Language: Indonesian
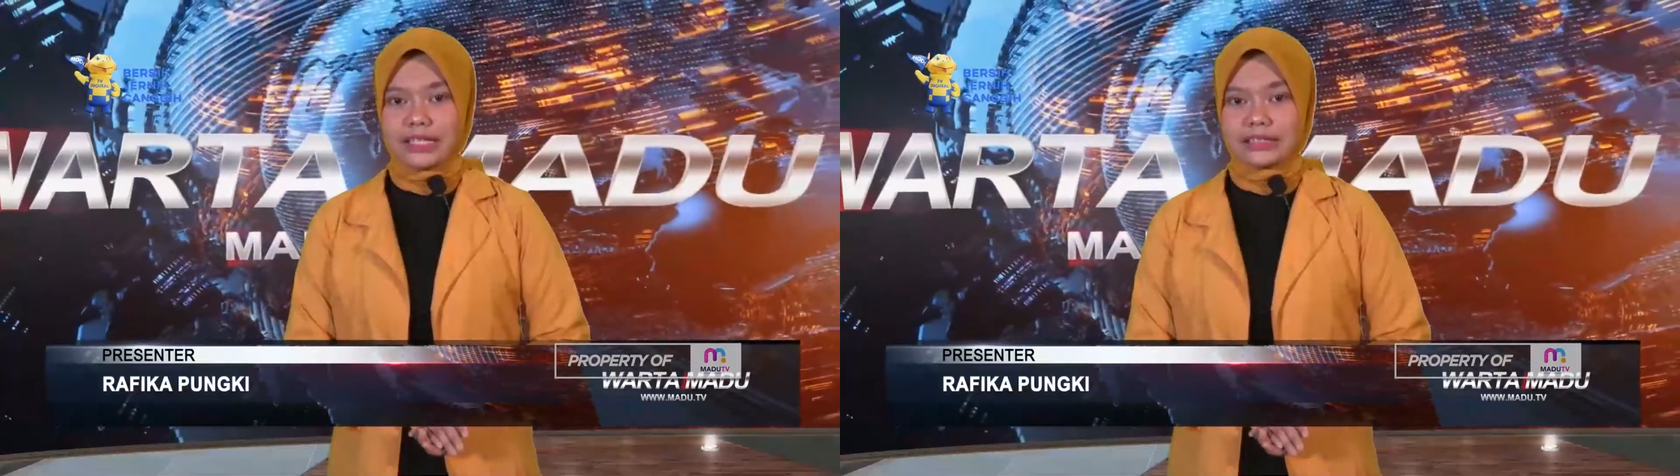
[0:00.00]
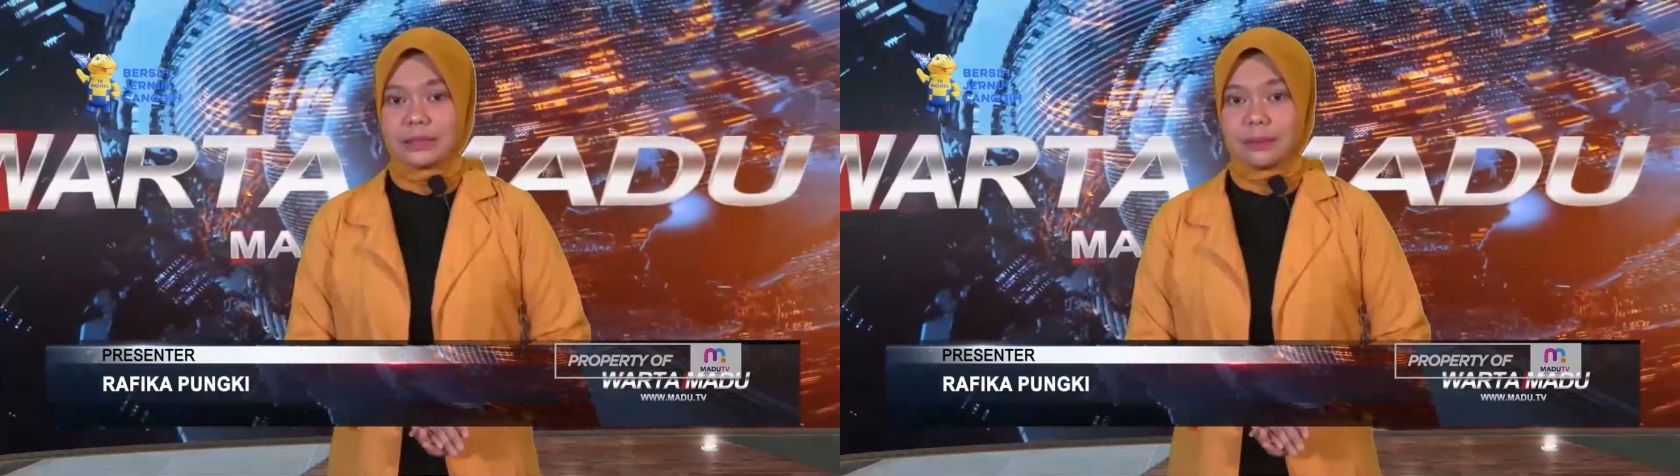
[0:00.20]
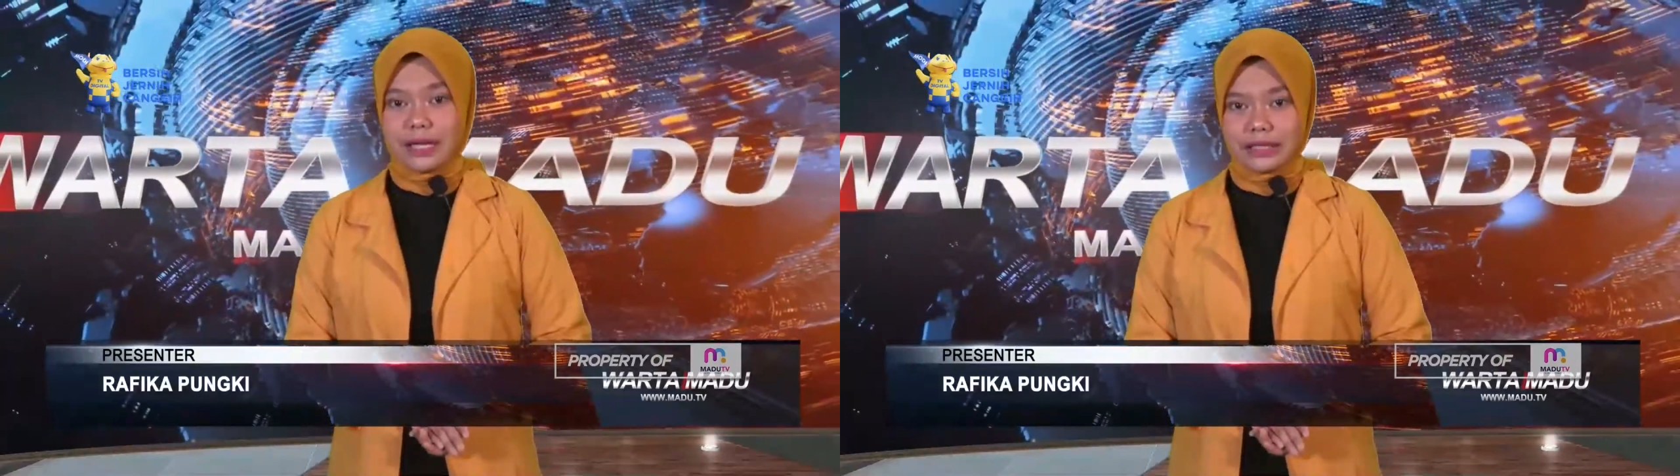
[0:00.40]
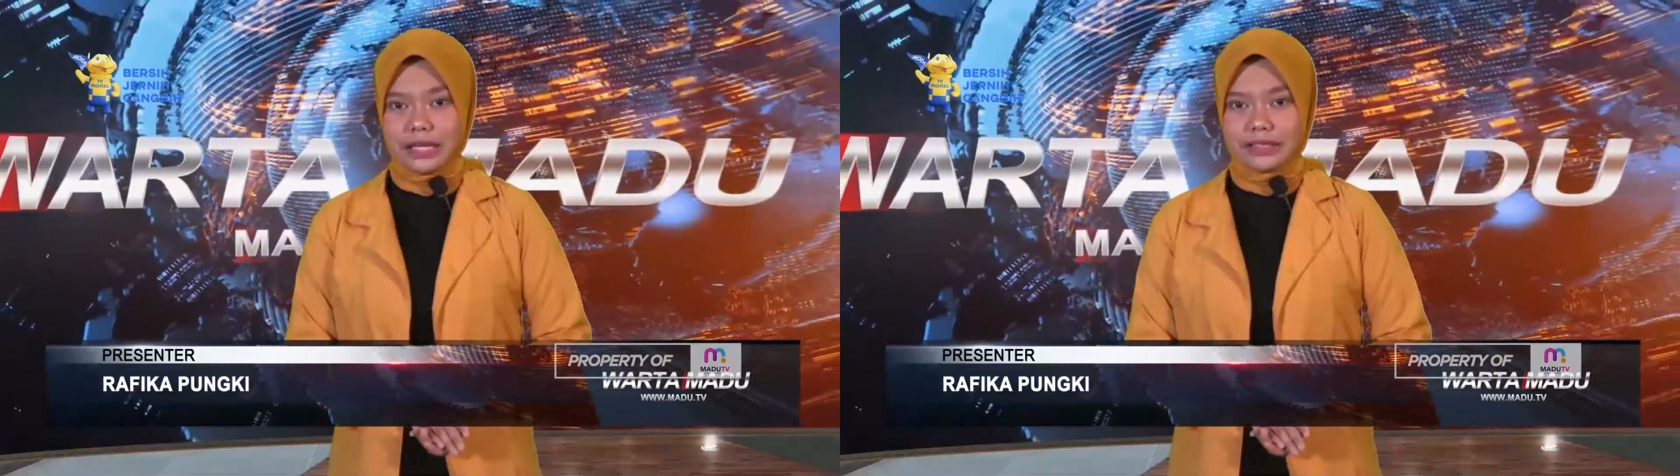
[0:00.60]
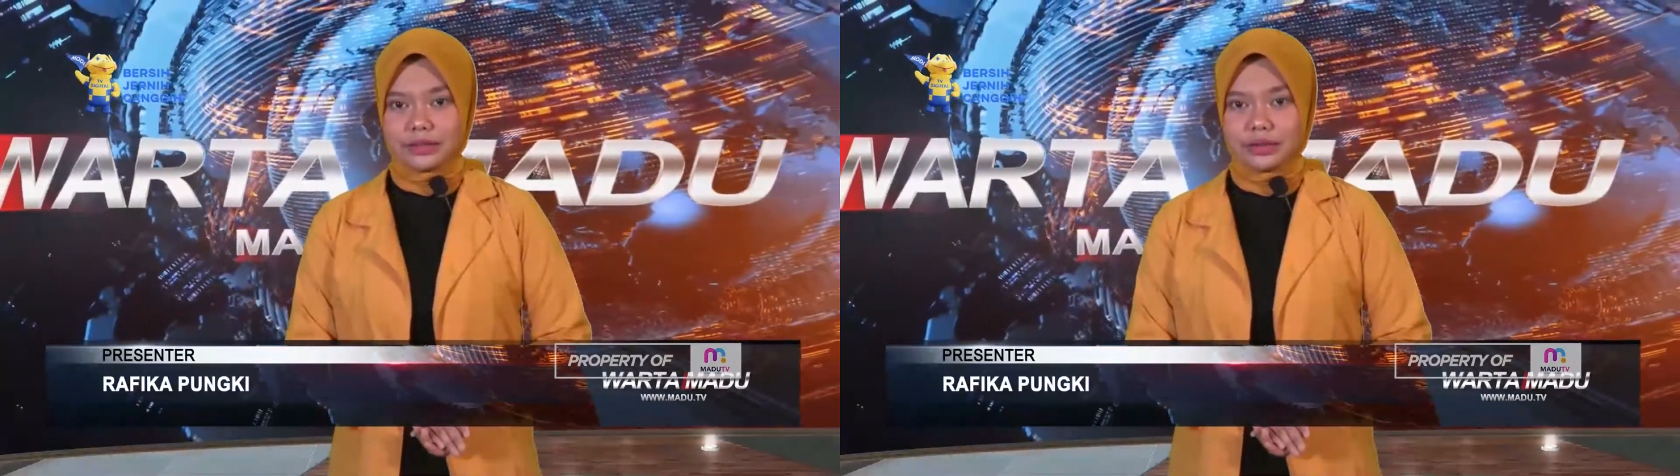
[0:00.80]

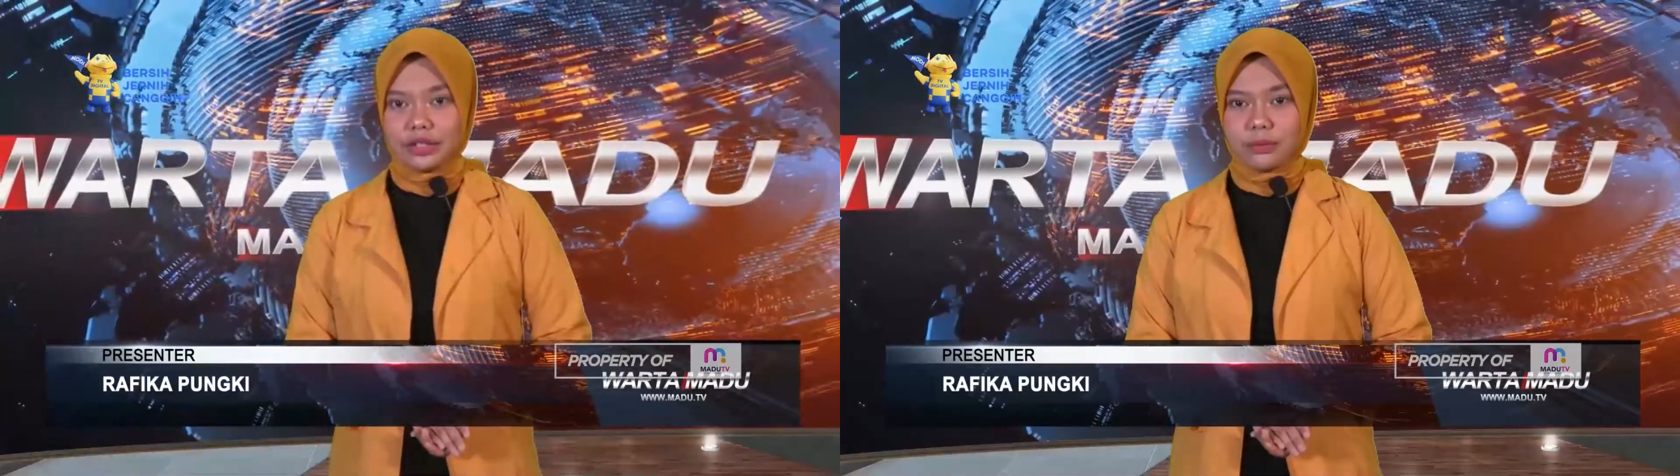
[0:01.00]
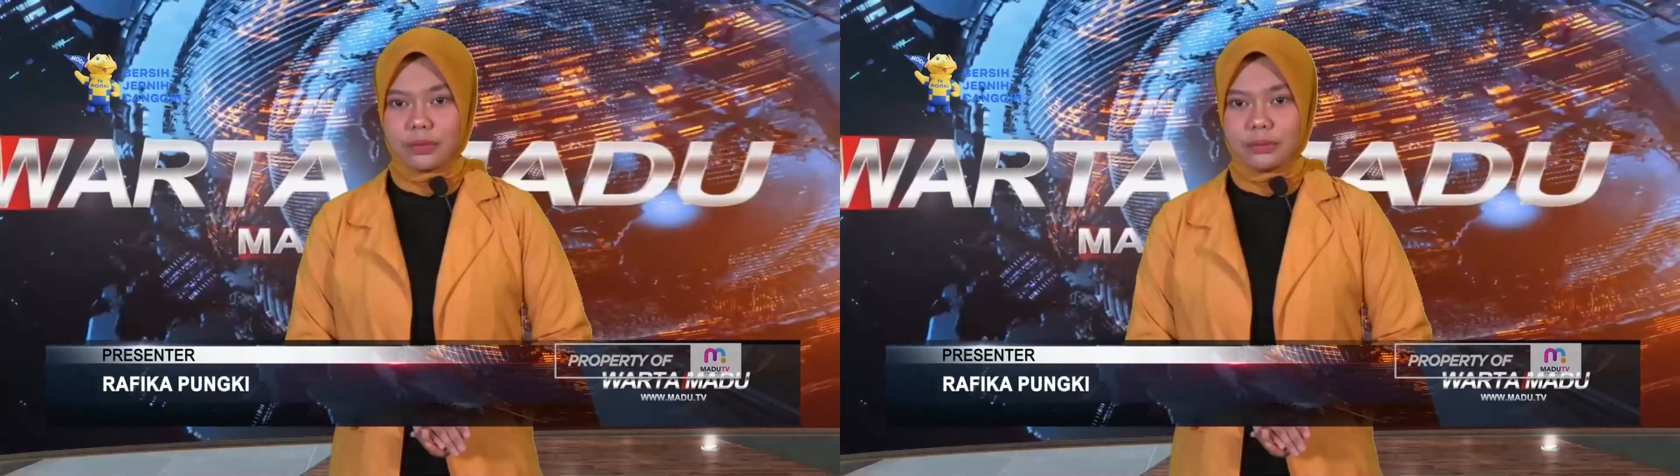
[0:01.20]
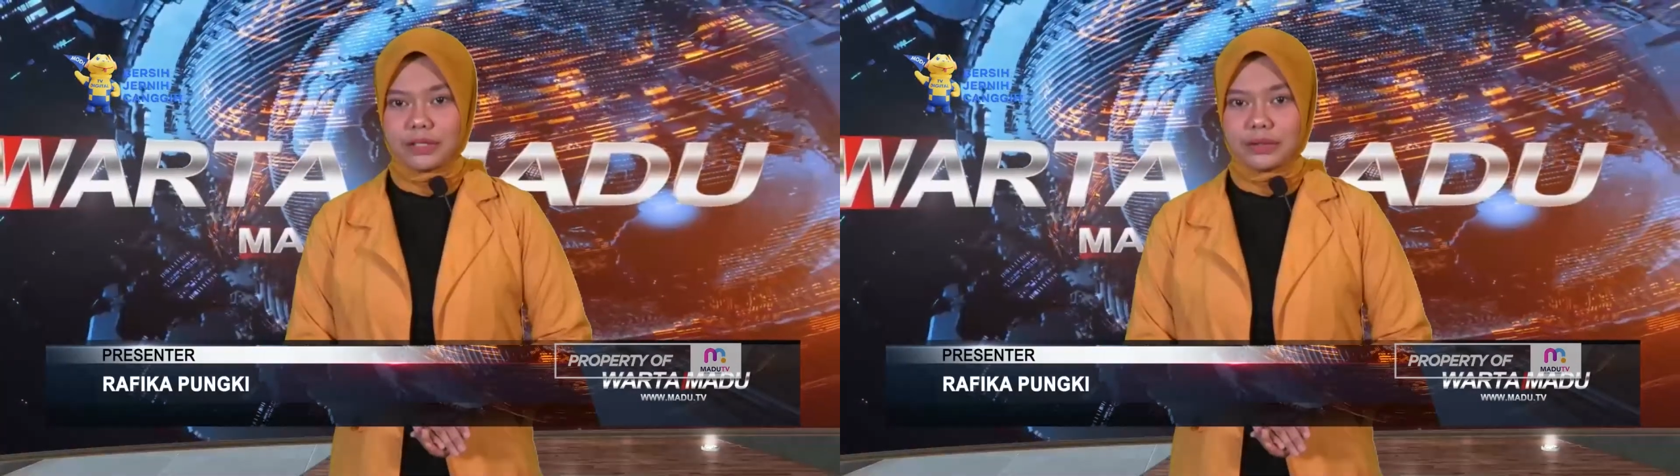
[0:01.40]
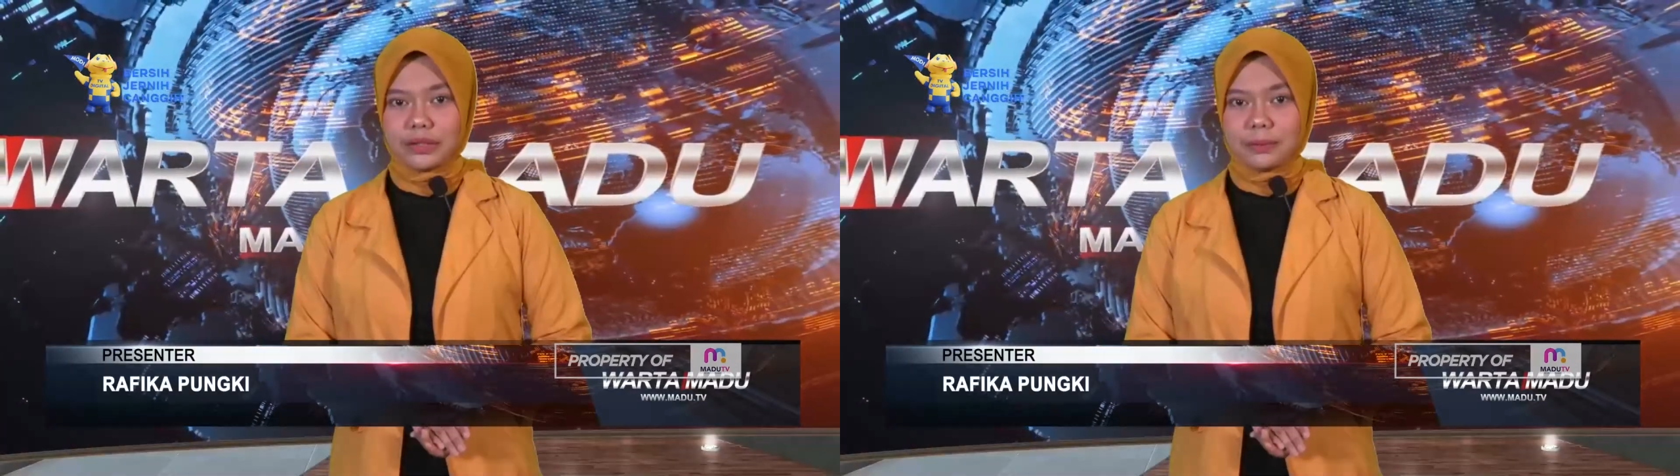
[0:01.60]
sepakat untuk membentuk